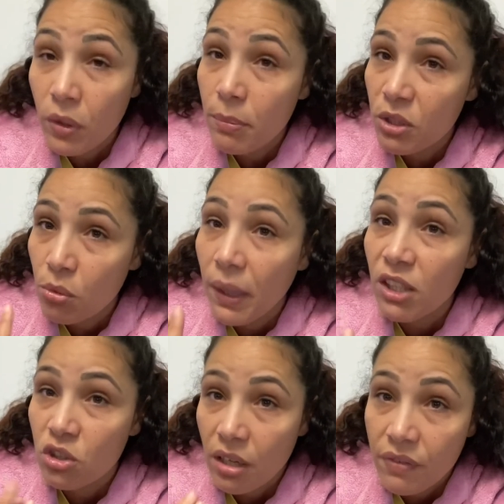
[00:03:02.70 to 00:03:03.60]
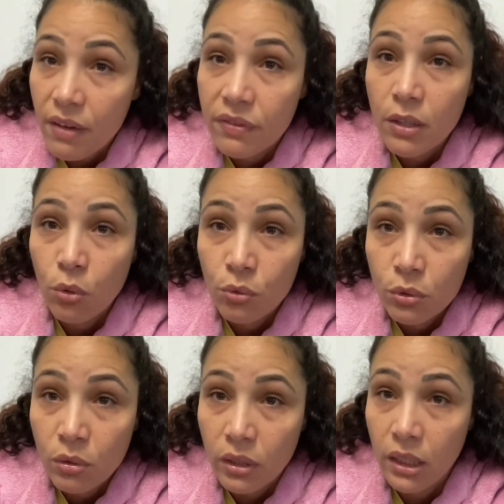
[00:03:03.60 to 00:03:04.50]
باش تبقى الشفافيه
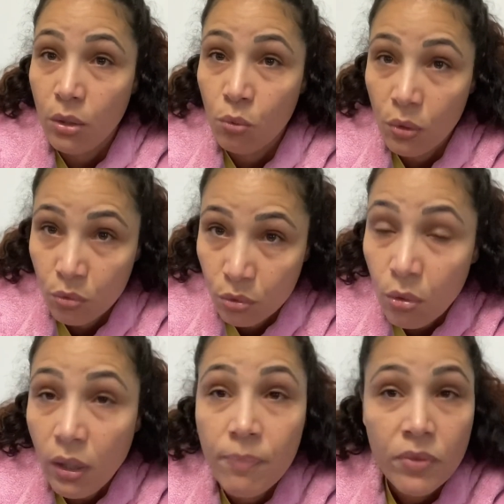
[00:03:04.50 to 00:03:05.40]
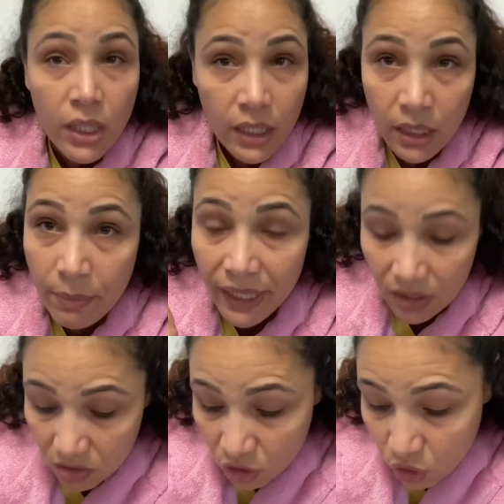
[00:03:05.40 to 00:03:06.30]
والوضوح والوضوح يعني ما
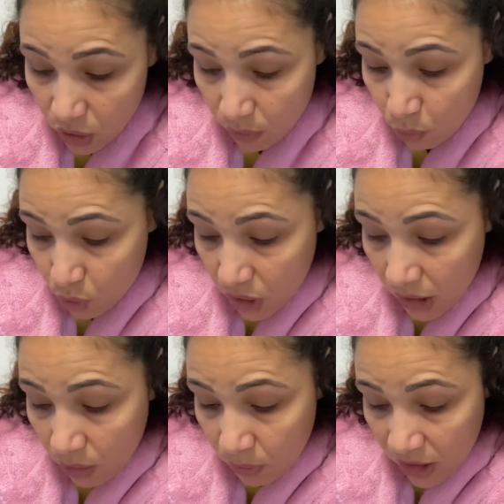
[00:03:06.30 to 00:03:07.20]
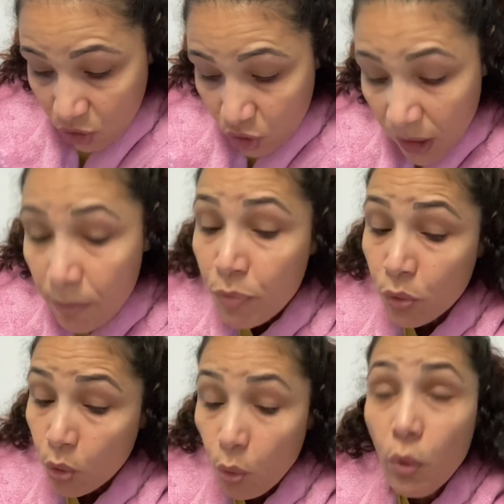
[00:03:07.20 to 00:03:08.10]
كاين حتى شي مشكل وداك الشيء
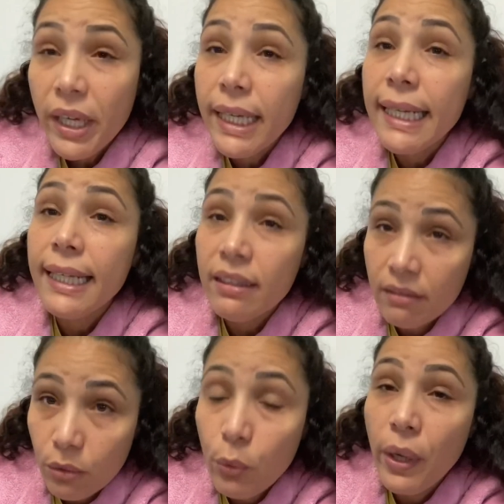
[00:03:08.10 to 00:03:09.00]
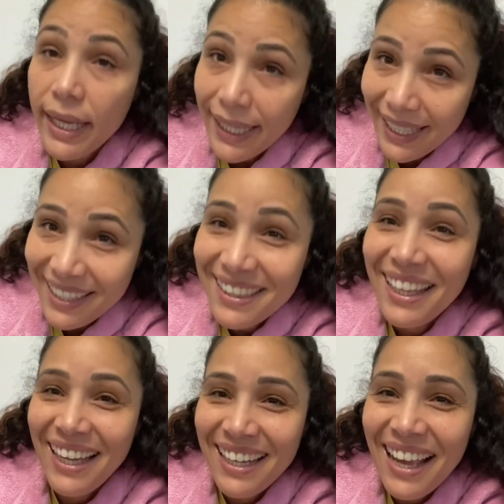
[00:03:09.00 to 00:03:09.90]
واكد واكد
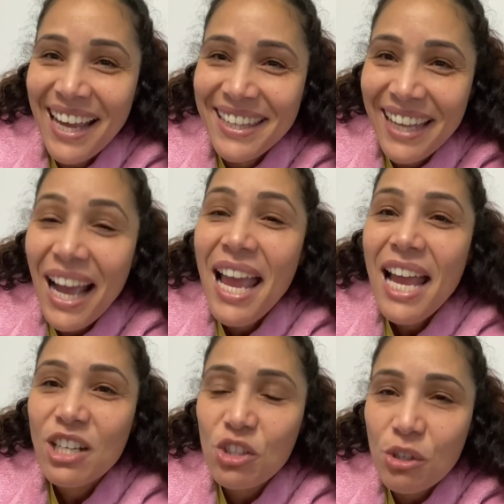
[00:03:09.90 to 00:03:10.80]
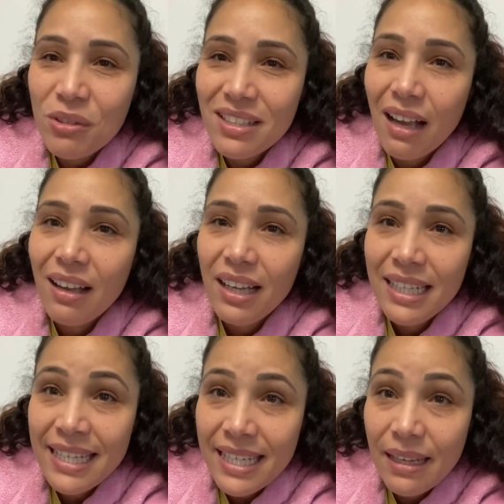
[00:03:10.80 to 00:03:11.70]
على ان الشرطه
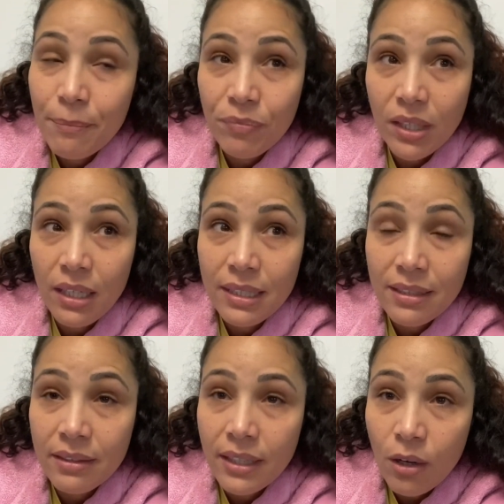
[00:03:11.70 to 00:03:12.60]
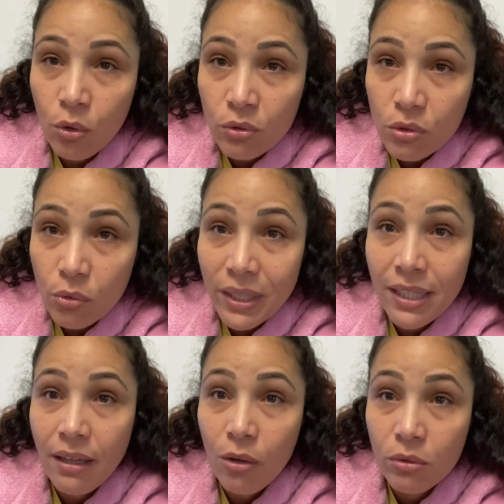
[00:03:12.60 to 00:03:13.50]
اللي اللي تدير
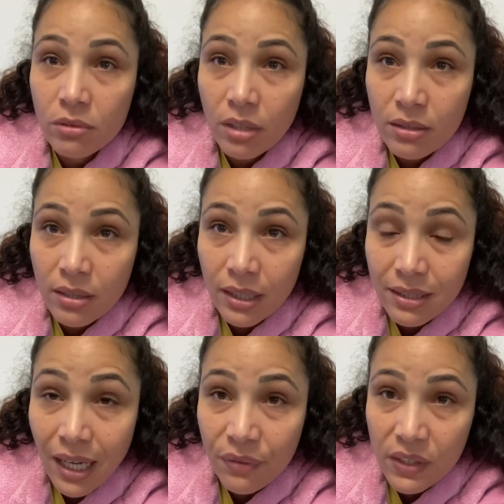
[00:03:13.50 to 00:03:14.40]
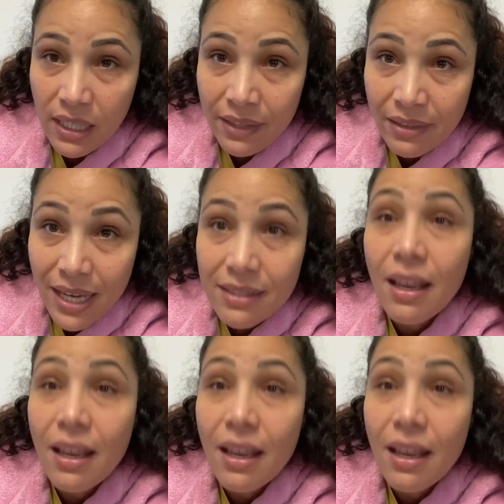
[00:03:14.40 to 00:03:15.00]
العنصريه وتتكرفس على الناس